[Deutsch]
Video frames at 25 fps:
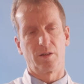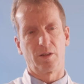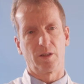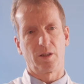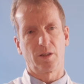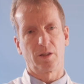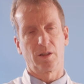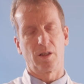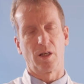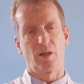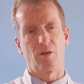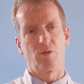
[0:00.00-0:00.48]

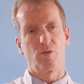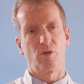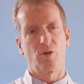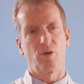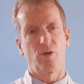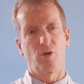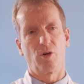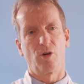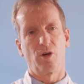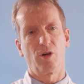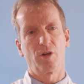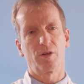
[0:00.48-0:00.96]
Nicht? Denn nur
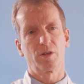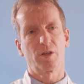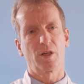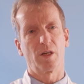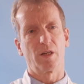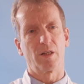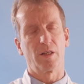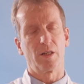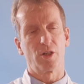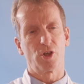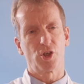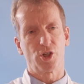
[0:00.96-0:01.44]
dort
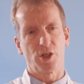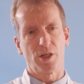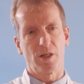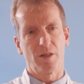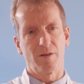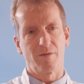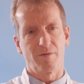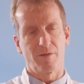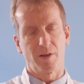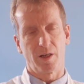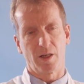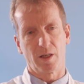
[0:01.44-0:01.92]
kann
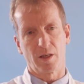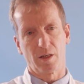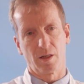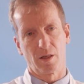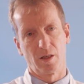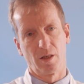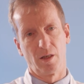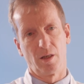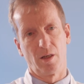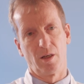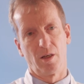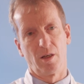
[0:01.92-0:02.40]
entschieden
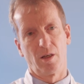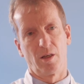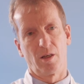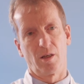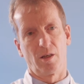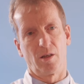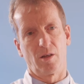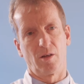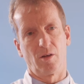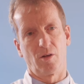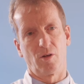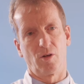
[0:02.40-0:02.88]
werden,
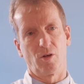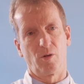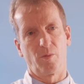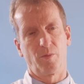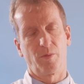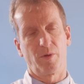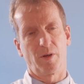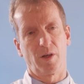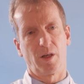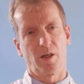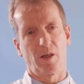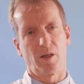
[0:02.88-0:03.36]
äh,
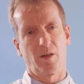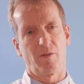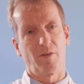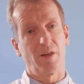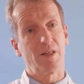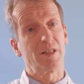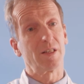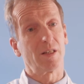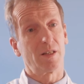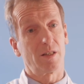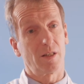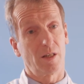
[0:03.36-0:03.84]
ob äh,
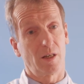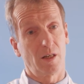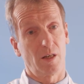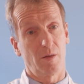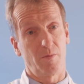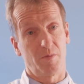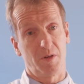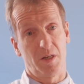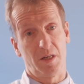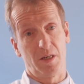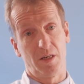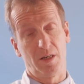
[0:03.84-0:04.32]
welche
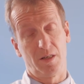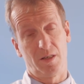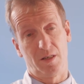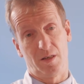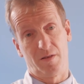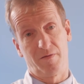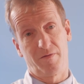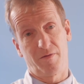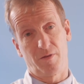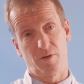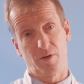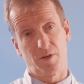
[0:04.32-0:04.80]
Therapie die
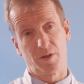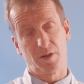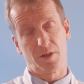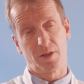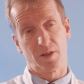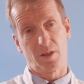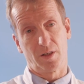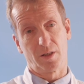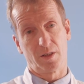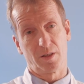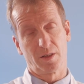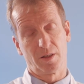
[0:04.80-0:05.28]

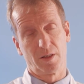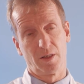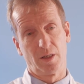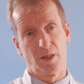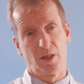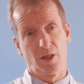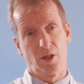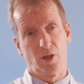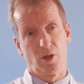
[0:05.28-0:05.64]
sinnvollste ist.